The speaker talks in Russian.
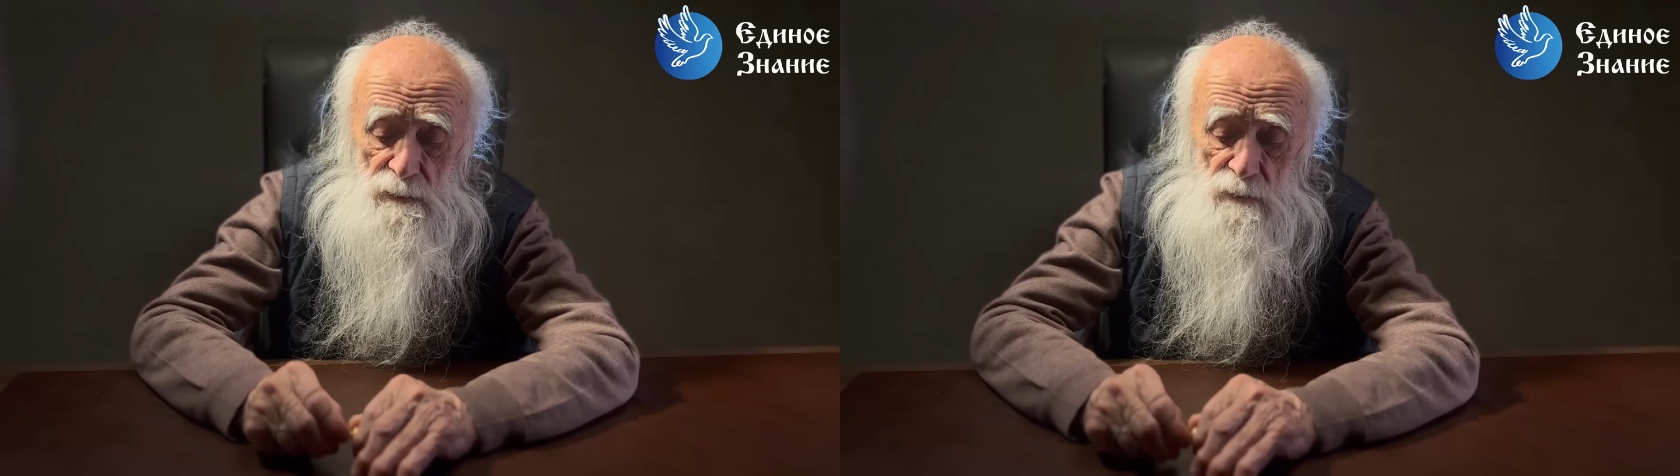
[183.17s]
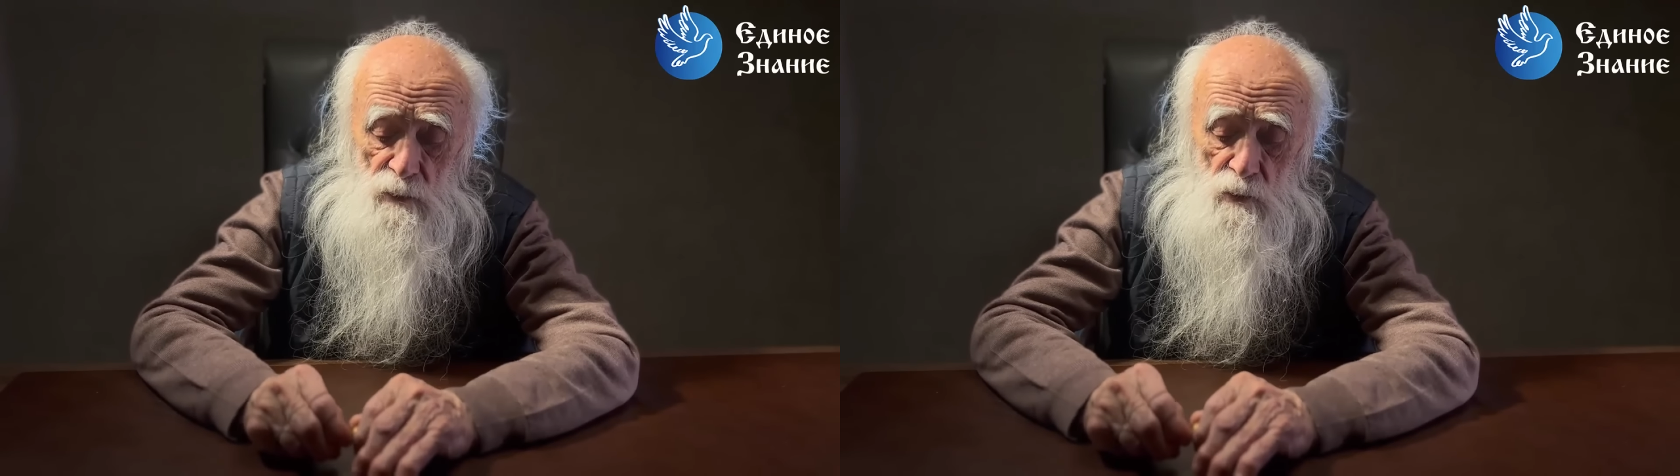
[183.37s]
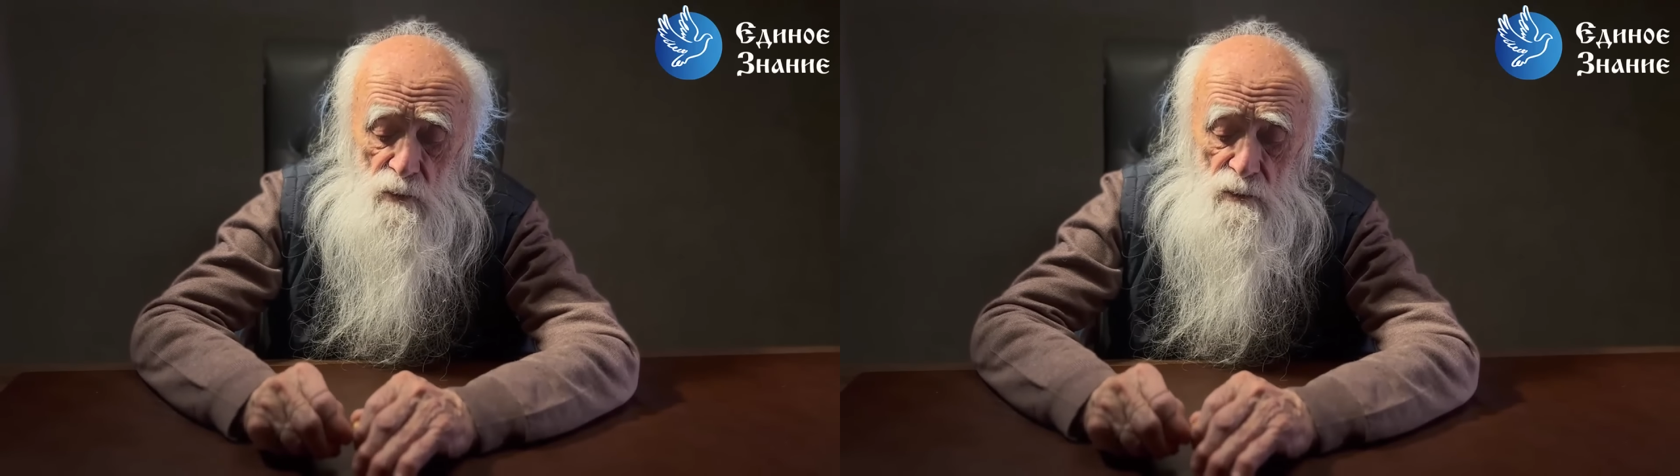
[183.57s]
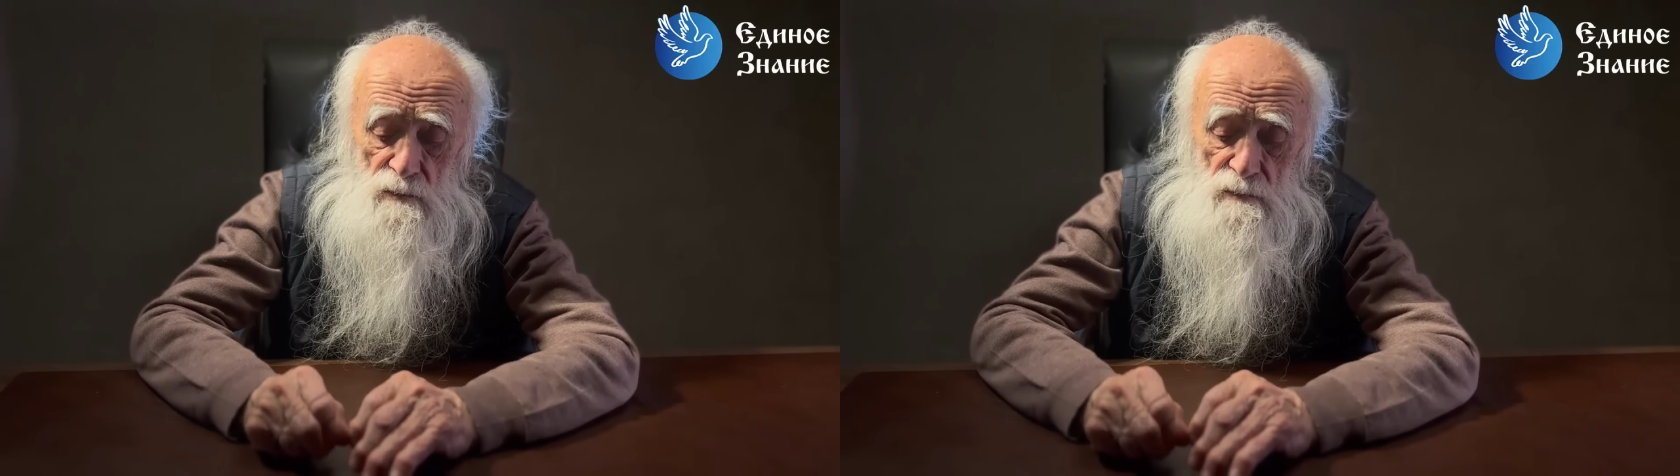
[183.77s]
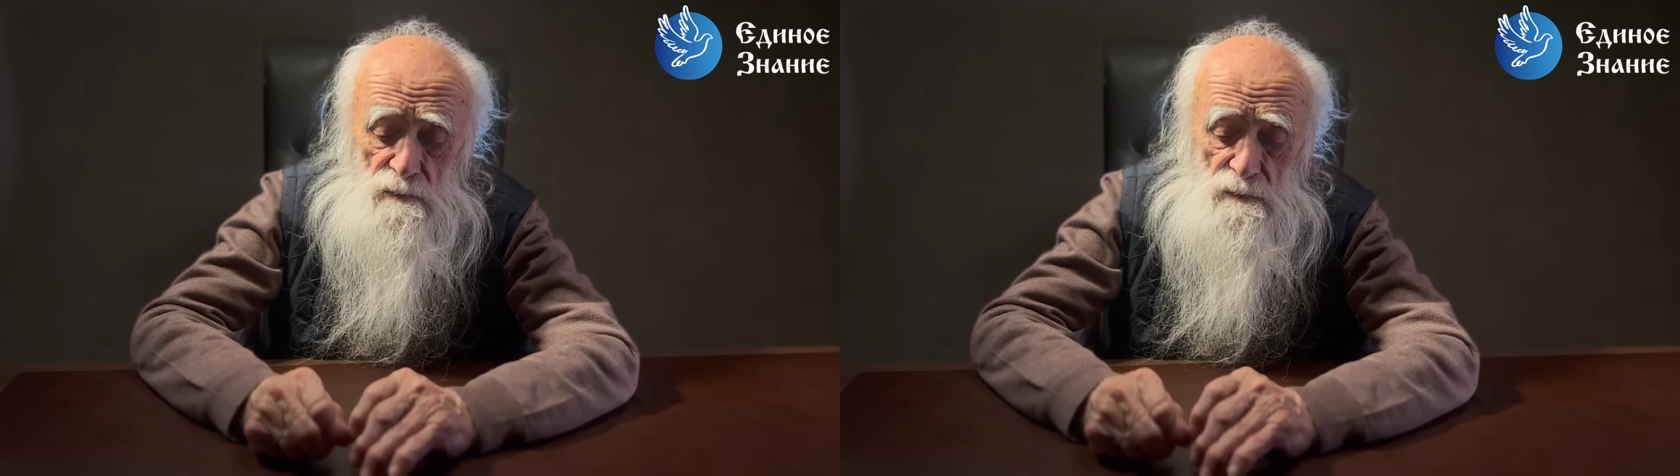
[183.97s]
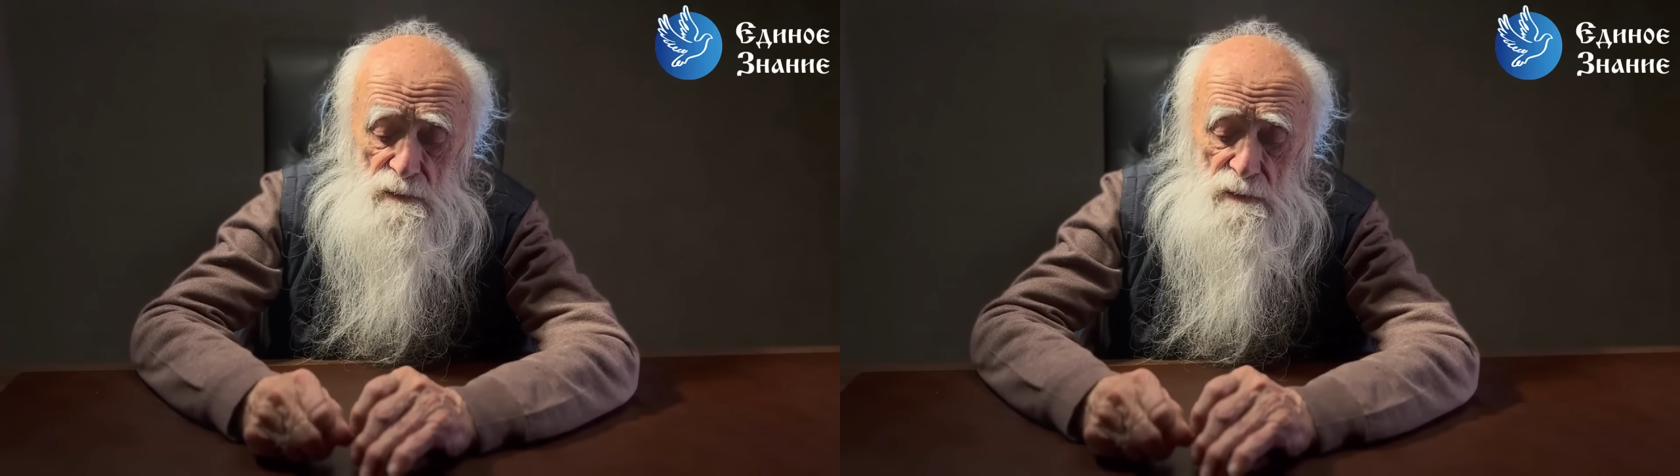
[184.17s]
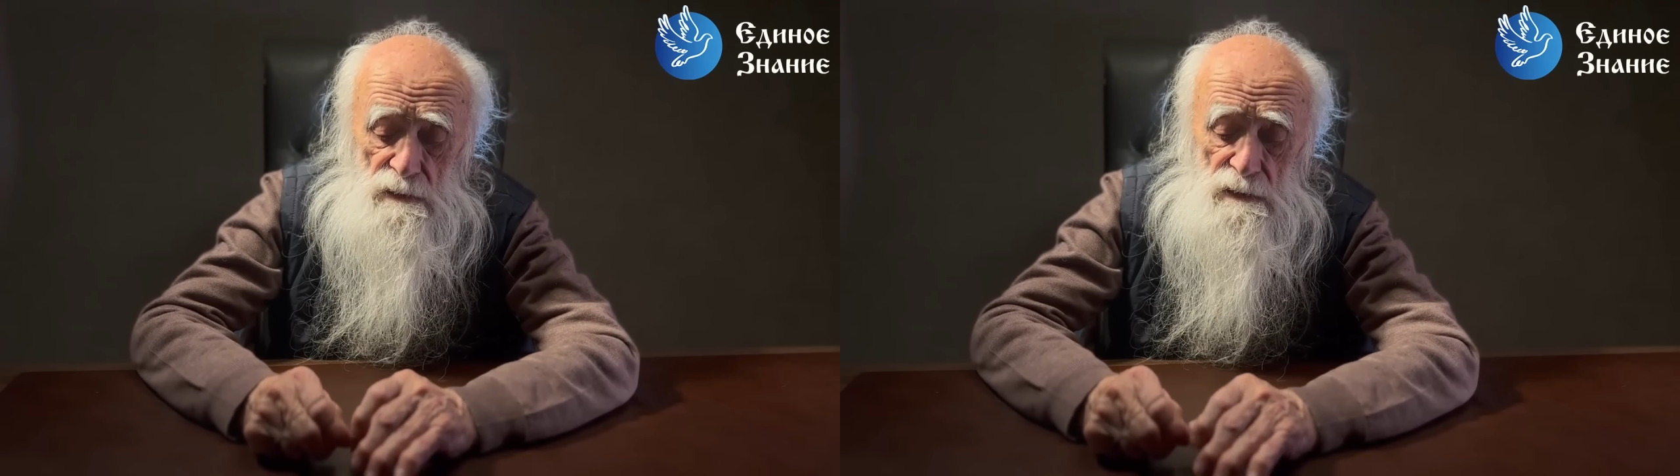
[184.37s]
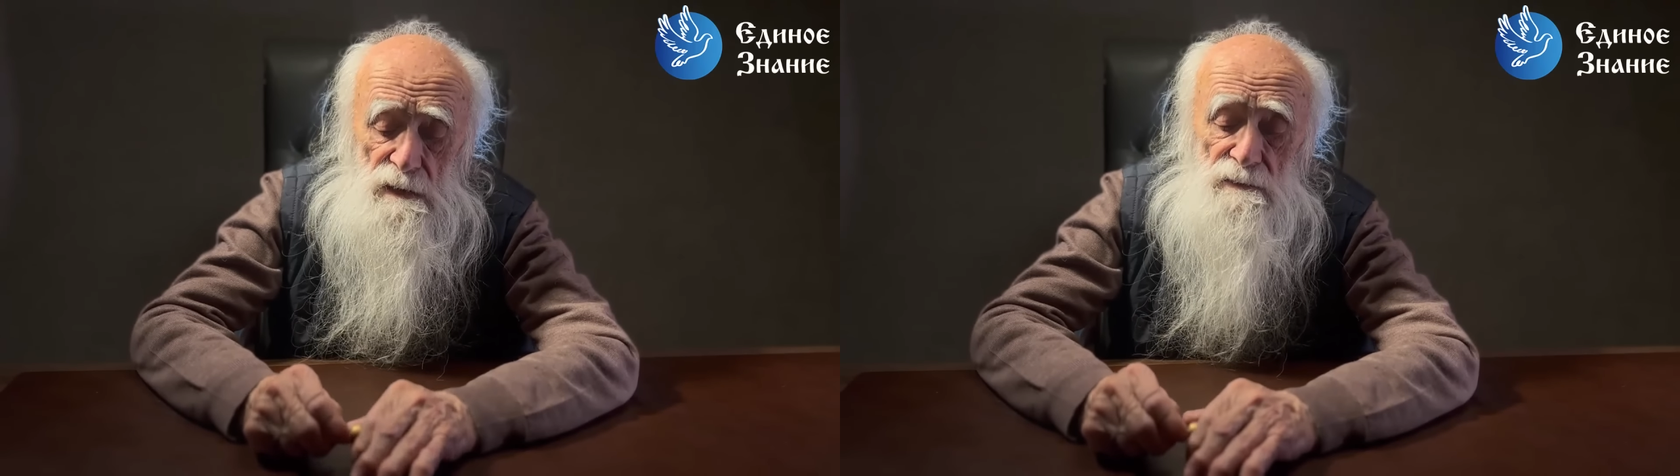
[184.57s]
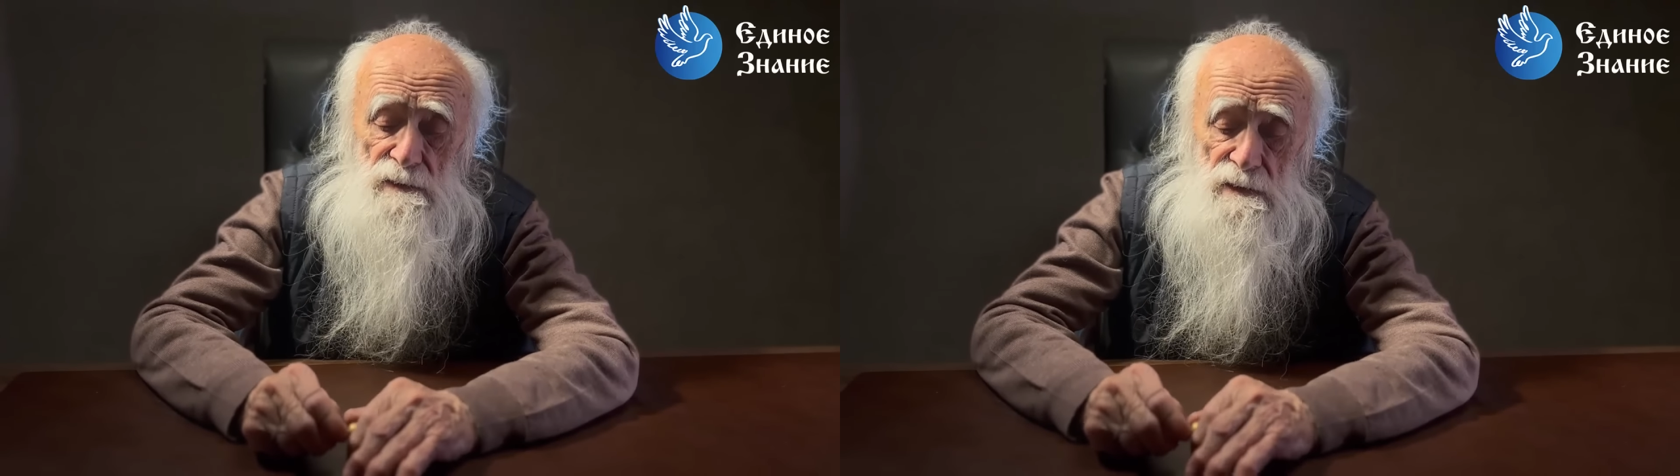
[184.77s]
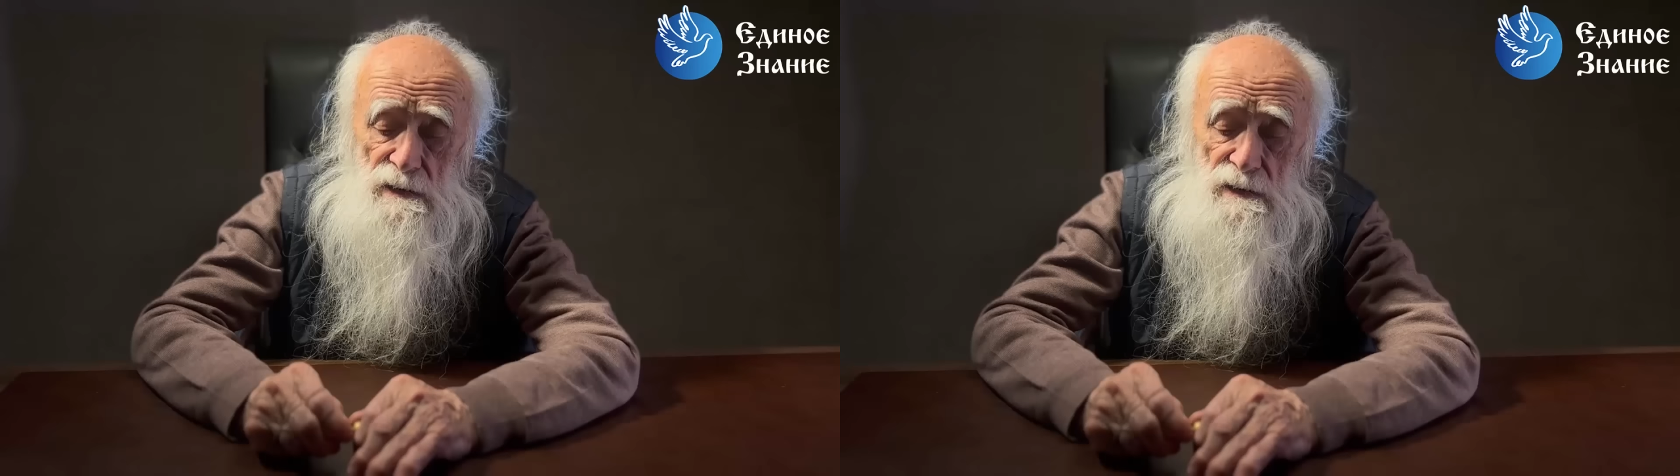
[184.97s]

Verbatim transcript: но главное